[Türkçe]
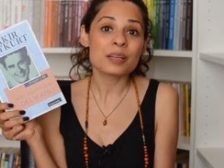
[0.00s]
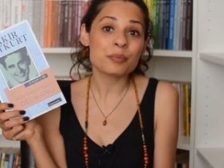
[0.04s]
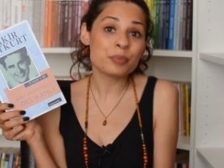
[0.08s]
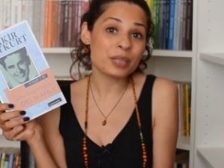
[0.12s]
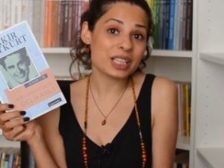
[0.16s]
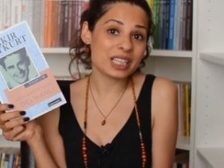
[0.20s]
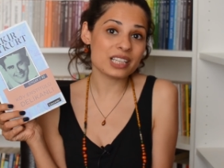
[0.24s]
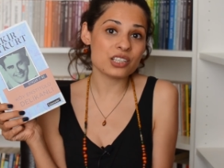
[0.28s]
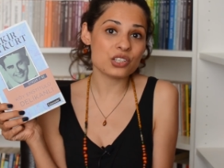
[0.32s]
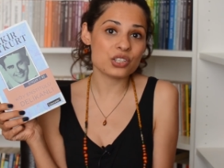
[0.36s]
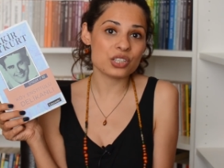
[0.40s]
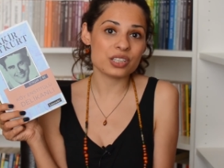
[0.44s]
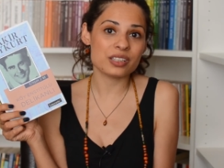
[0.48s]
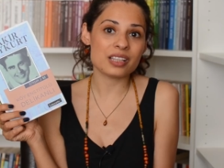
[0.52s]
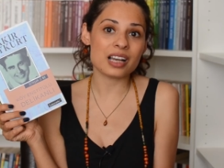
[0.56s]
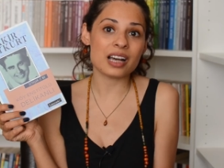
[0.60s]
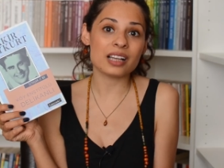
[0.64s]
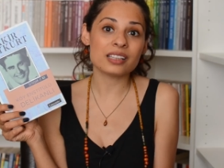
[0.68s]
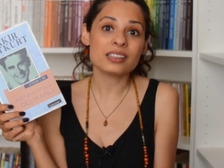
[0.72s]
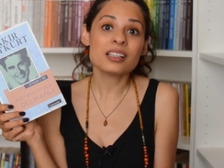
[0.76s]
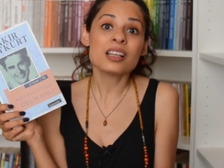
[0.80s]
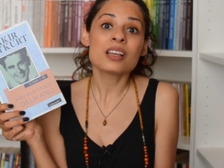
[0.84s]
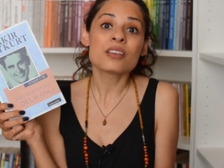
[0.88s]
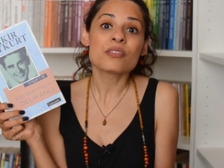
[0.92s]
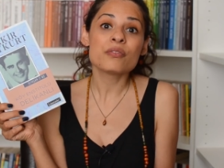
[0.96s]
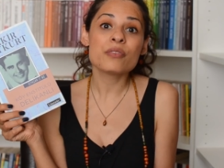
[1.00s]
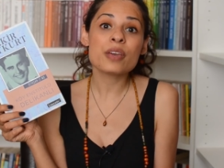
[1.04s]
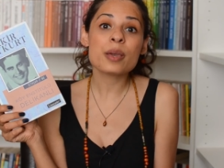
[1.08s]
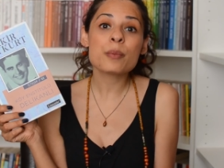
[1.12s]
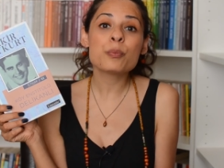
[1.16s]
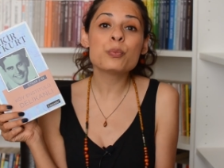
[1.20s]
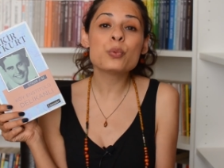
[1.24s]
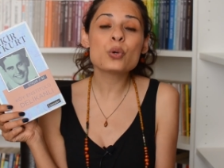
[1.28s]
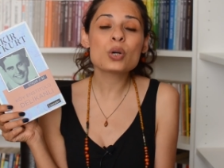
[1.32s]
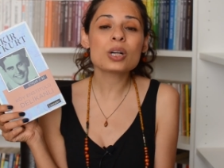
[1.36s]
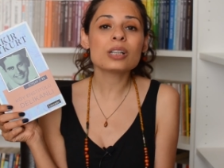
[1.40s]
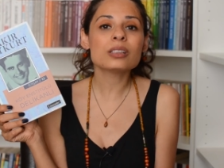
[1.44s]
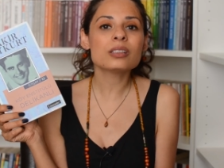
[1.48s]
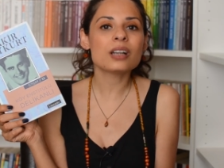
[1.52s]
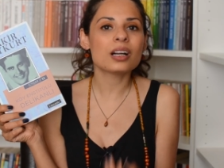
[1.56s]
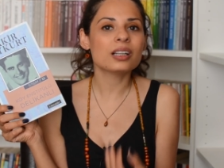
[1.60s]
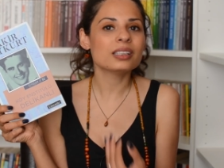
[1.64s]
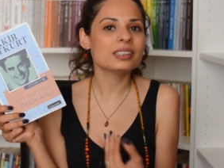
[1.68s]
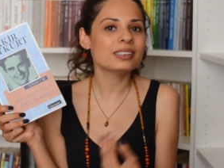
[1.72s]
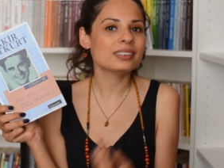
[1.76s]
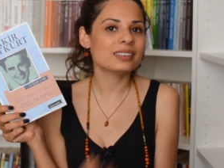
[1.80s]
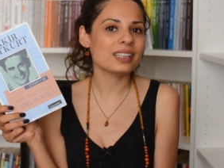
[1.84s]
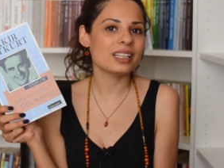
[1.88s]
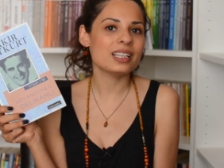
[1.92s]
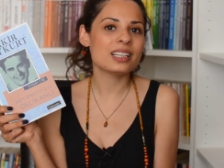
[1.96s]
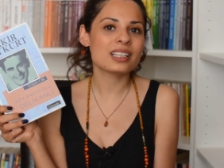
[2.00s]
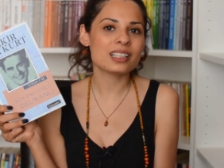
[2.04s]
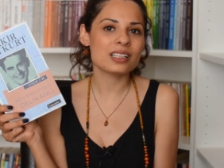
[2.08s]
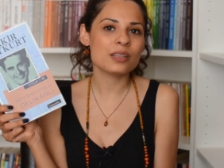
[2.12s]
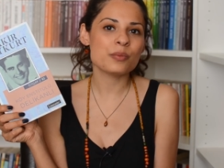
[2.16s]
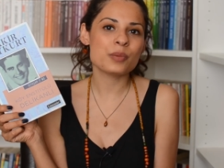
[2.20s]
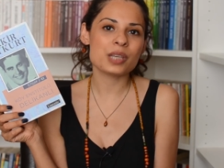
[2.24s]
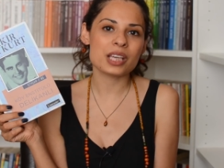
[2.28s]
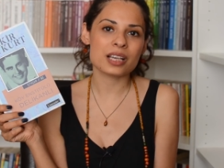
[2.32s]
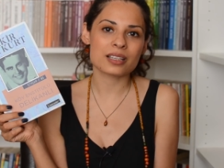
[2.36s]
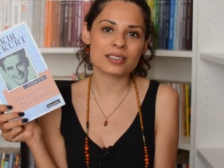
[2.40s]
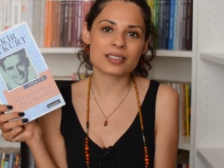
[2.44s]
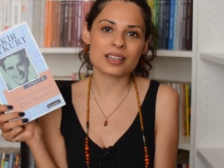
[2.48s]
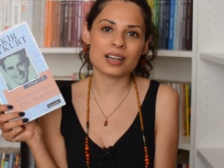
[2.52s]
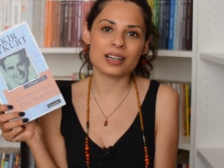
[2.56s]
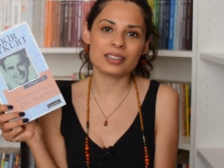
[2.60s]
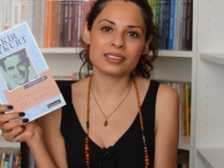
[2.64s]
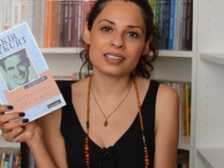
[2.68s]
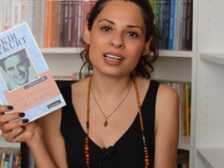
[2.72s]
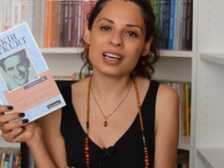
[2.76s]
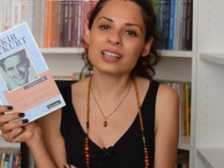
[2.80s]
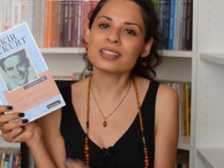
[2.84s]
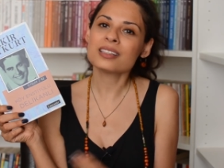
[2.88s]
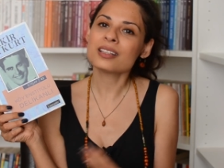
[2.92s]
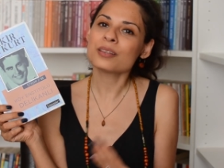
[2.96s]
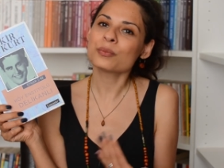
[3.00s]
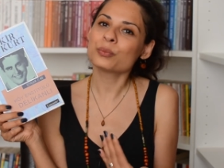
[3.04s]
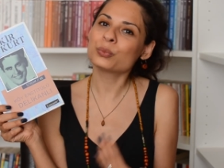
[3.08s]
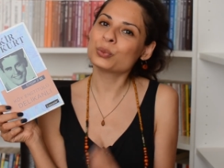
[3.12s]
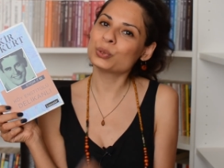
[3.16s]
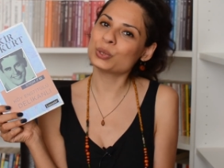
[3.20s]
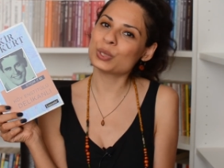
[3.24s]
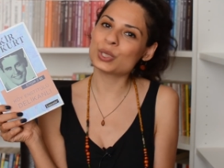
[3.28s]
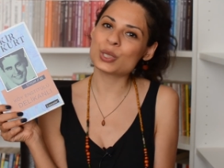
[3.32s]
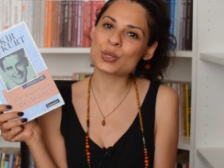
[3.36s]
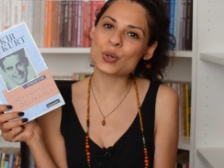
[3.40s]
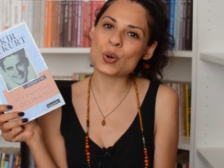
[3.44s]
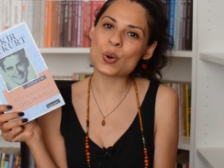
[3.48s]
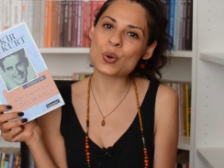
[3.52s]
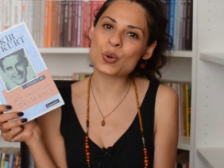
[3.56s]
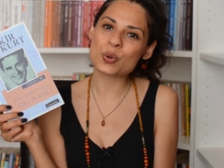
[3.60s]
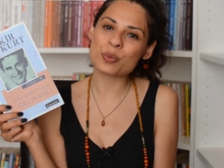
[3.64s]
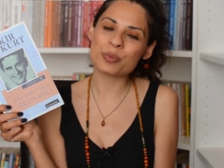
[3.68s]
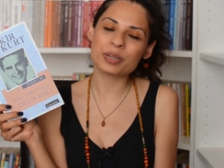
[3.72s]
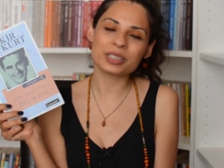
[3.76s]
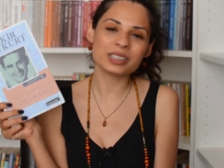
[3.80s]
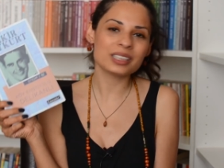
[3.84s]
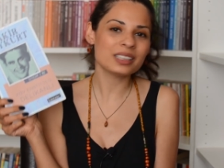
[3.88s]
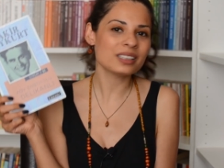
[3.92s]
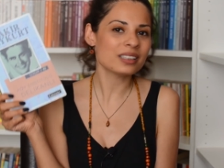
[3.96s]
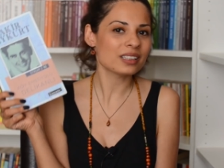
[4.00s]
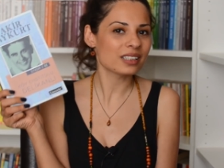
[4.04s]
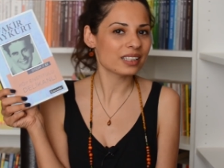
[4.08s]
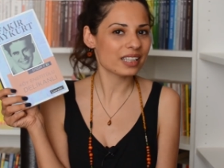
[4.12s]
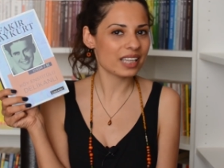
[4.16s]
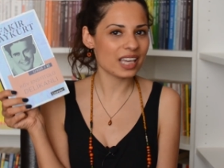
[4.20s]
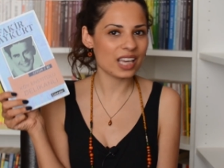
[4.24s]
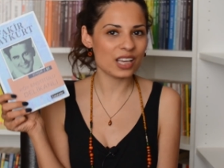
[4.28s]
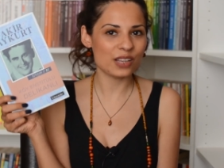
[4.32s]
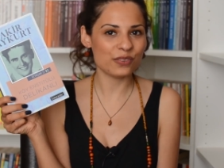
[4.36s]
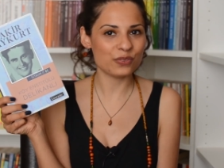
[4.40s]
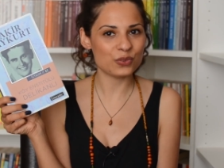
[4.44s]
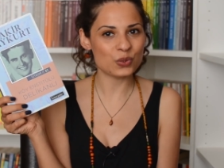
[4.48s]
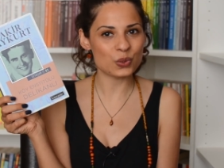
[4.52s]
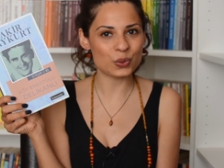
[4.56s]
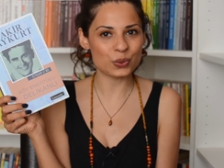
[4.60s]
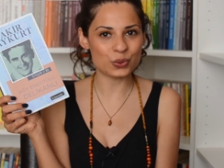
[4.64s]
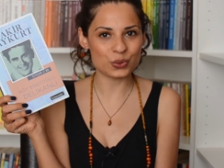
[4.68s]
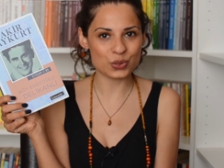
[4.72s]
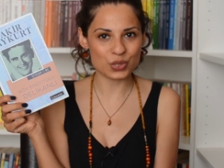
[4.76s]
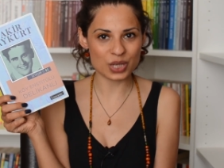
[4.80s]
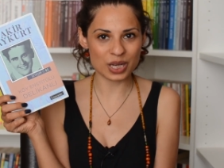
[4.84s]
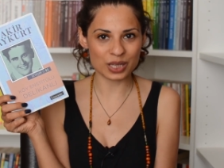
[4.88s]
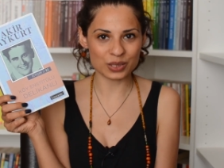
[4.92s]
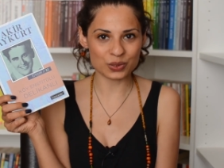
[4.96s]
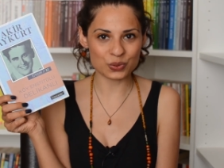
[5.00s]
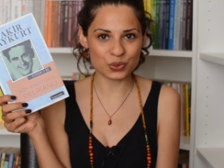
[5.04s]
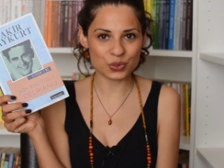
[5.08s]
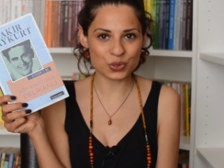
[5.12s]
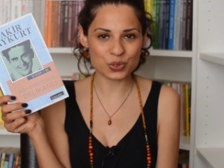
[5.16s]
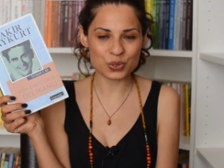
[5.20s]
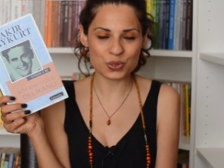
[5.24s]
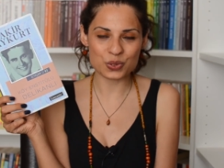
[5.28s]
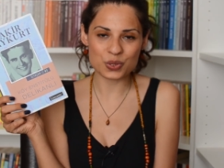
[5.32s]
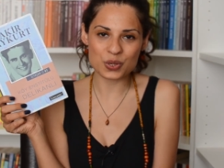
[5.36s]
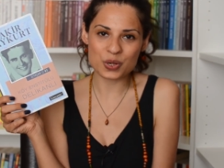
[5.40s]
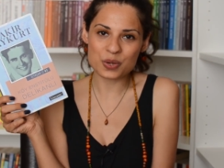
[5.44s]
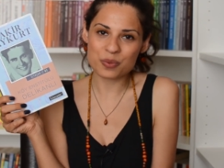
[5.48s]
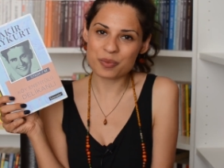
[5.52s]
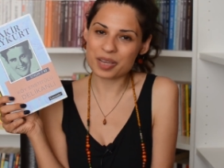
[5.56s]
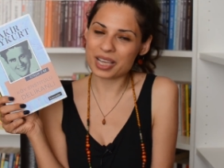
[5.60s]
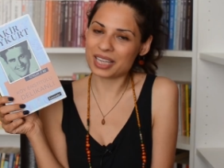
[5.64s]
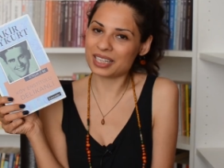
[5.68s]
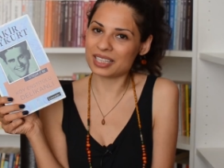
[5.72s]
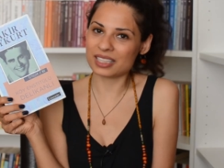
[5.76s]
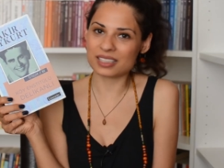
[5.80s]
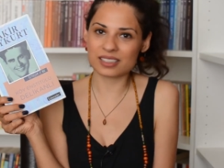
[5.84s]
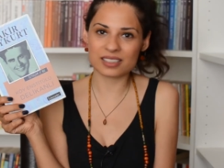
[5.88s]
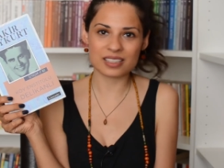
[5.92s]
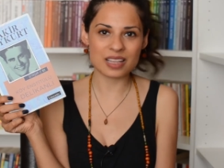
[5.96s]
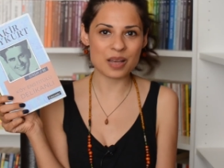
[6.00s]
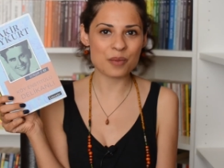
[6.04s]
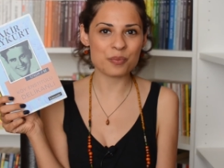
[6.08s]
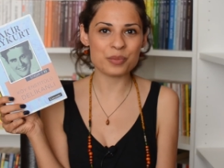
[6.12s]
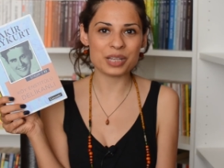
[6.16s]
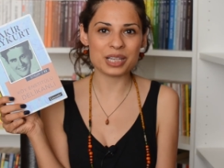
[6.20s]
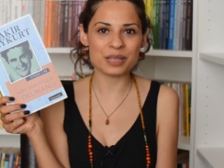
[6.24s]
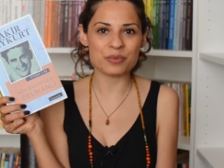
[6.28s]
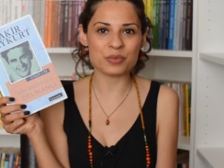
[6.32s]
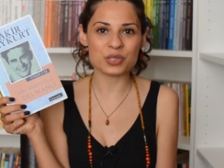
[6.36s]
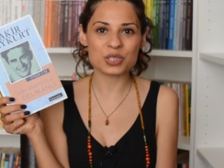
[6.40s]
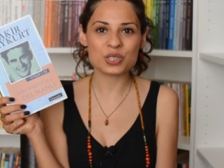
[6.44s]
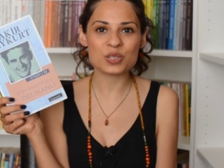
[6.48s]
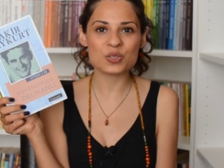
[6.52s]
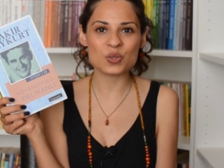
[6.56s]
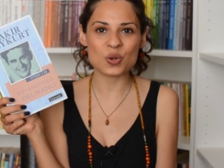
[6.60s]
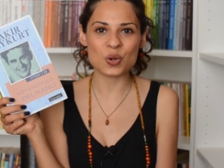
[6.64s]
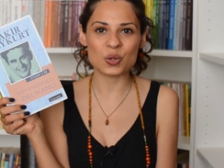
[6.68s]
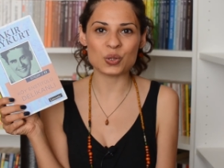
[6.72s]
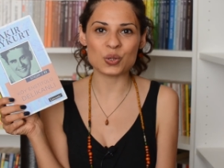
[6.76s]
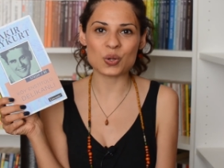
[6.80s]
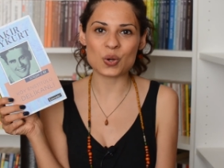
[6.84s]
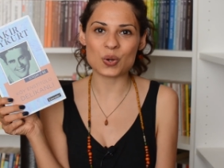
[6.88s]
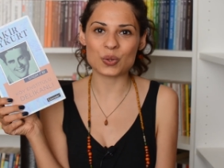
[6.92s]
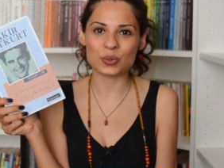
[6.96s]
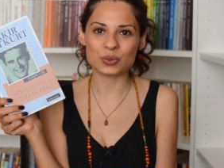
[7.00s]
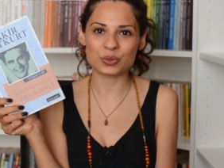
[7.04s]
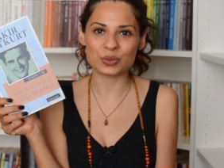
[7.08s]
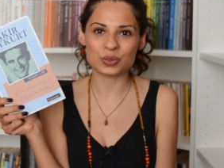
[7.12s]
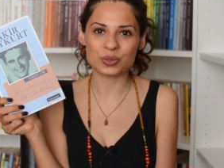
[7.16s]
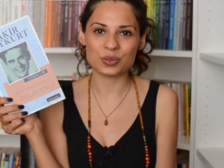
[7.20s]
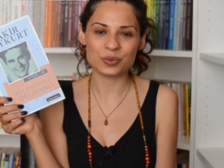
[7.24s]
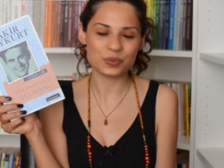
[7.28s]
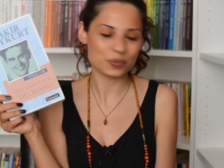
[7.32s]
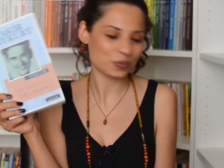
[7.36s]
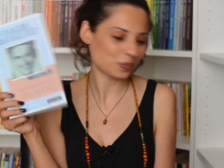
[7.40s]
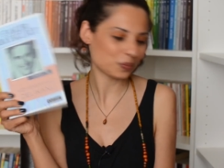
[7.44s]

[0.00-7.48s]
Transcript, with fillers: bir kişiden ve bu kadar nitelikli bir yazardan bunları okumanın keyifli olacağını düşünüyorum. En azından benim için öyle oldu.